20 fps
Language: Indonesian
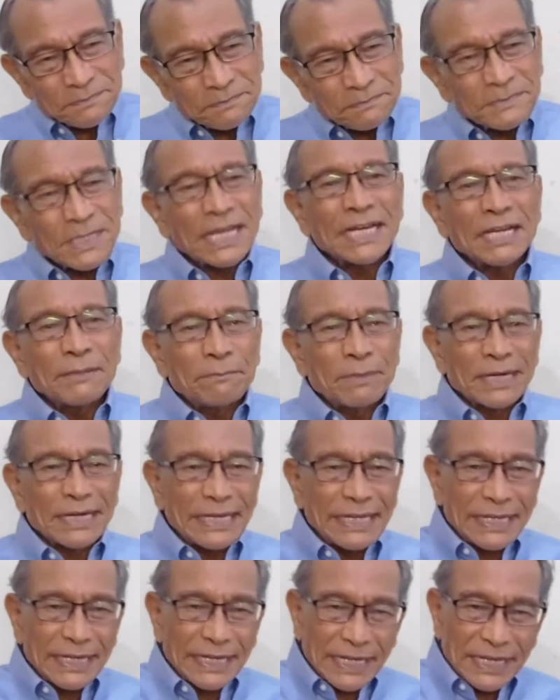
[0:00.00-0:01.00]
dari
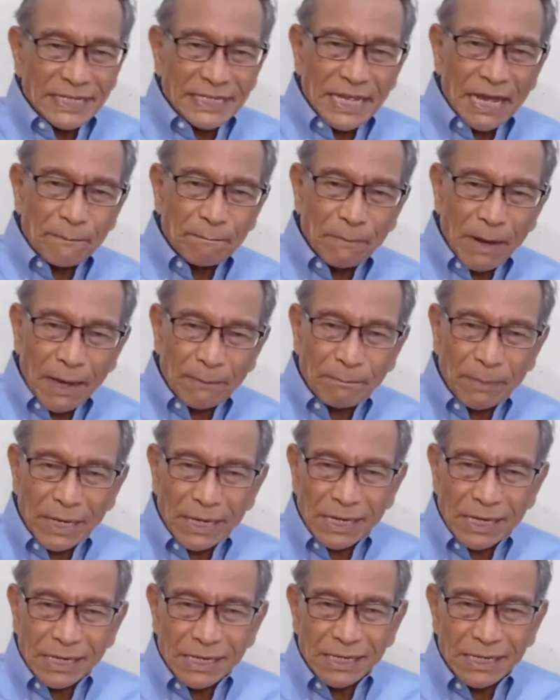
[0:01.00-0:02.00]
berdirinya
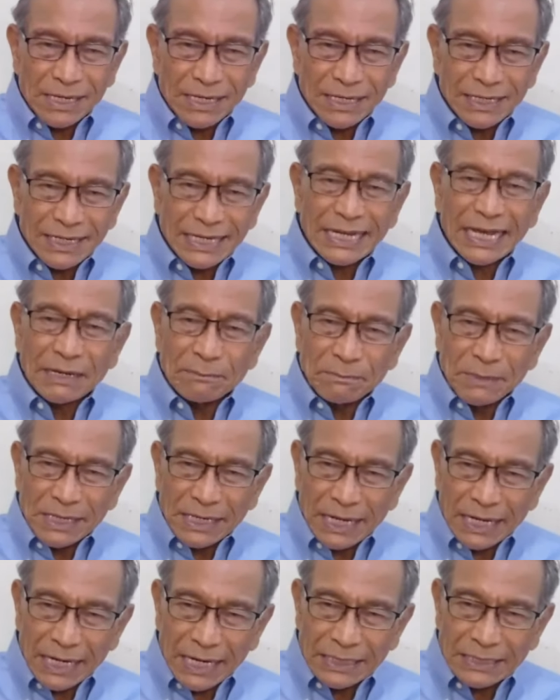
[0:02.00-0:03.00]
Babel dengan
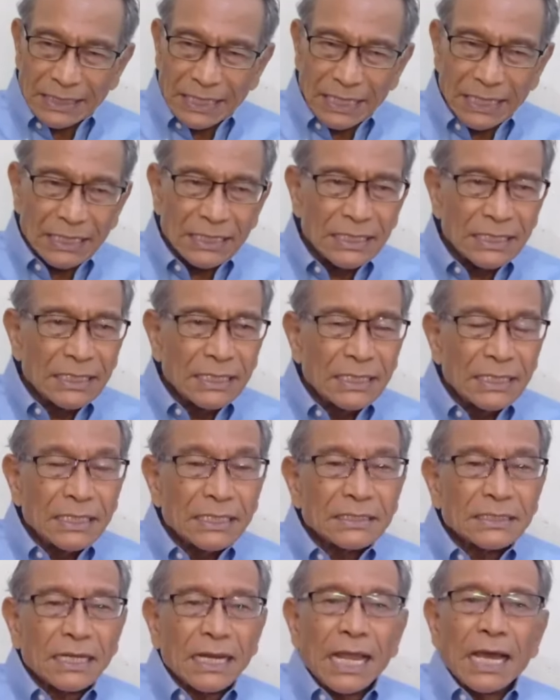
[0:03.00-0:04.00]
menaranya,
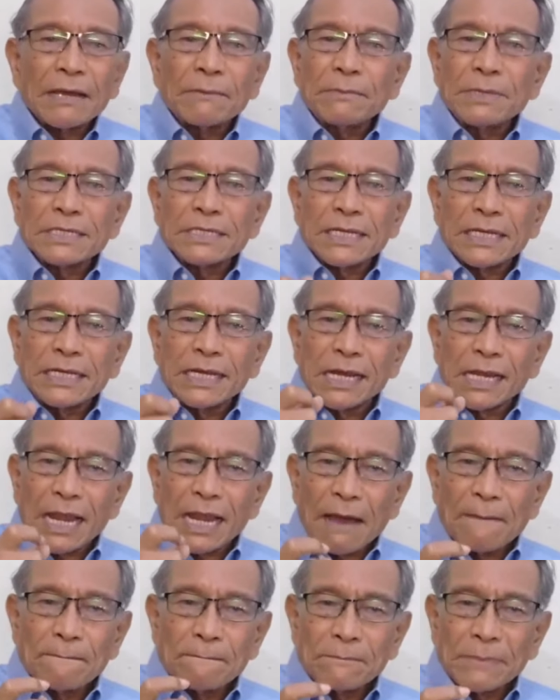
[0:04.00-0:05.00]
telah menjadi
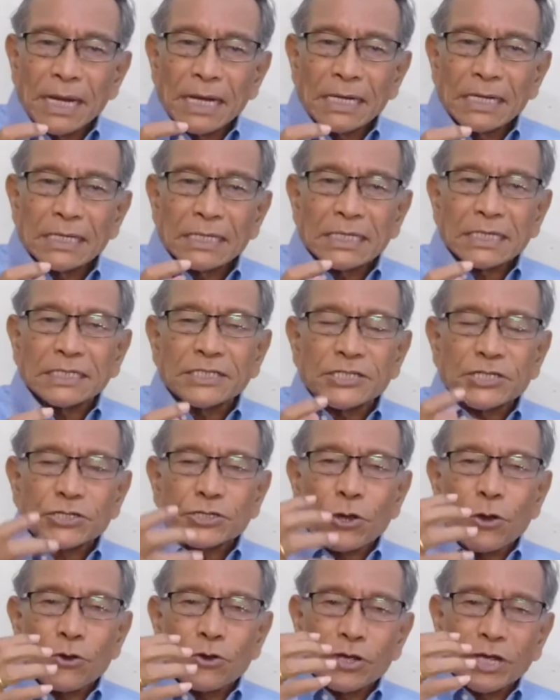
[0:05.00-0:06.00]
lambang
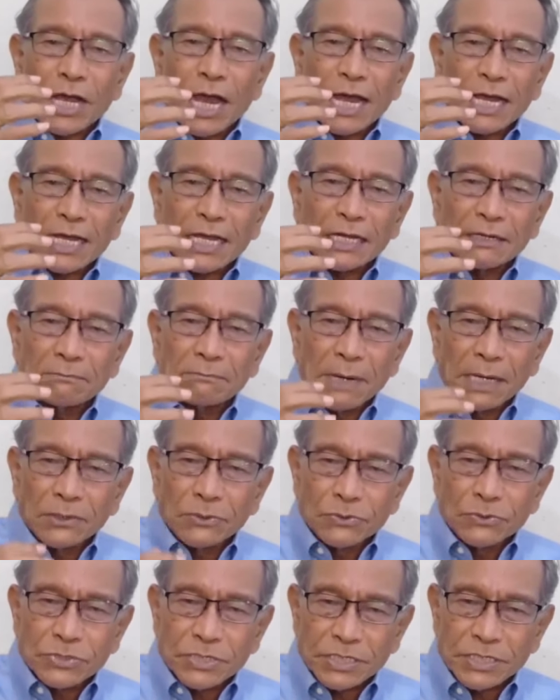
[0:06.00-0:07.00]
kecongkakan
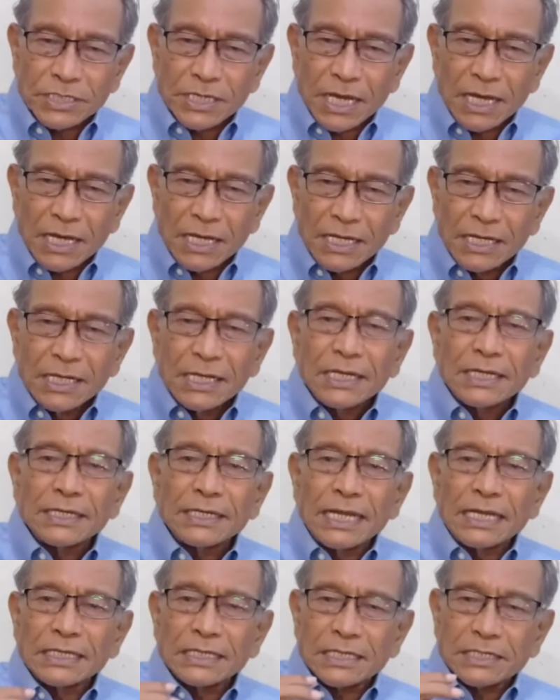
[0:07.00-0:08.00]
manusia
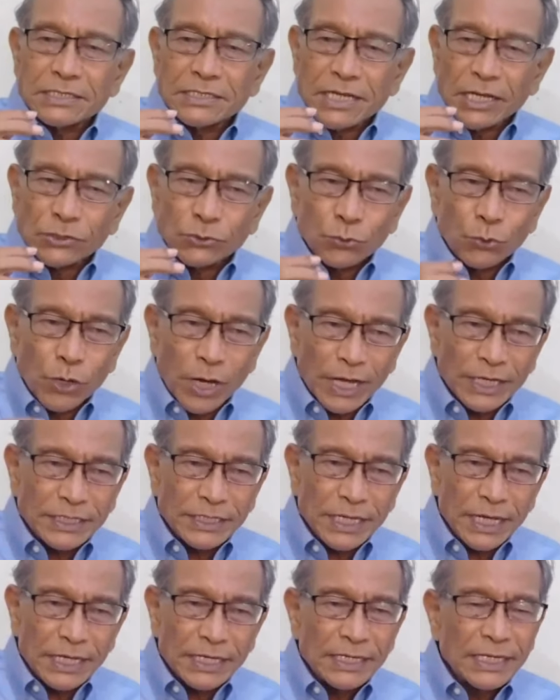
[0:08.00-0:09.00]
dan
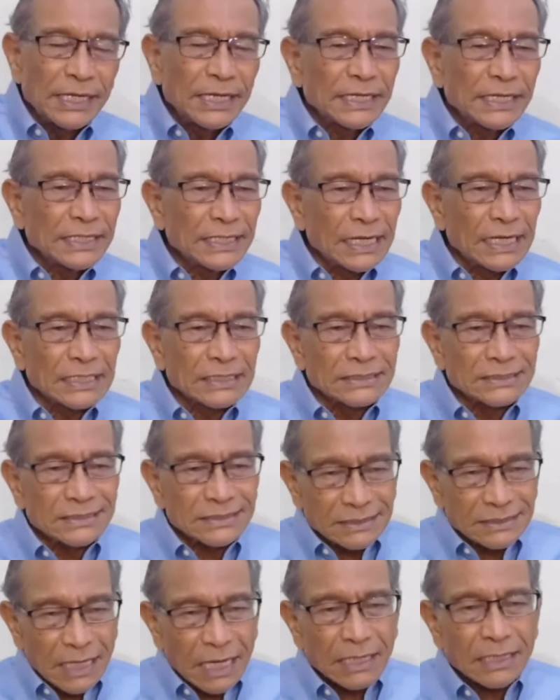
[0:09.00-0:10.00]
kejatuhannya yang
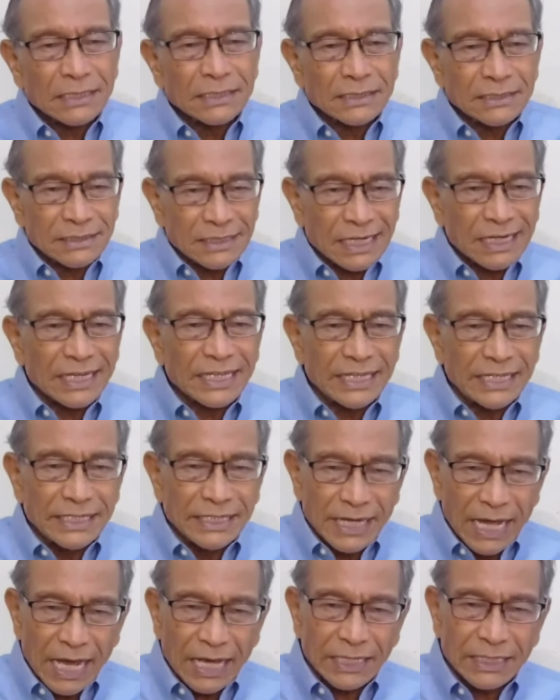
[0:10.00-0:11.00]
tak
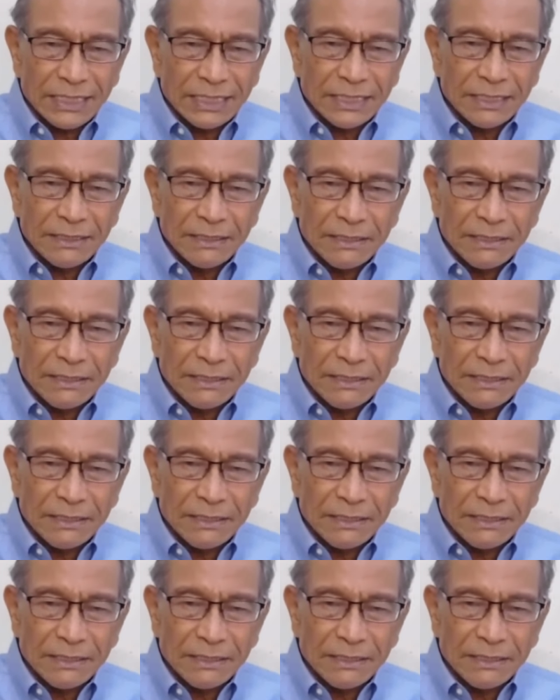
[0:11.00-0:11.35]
terhindari.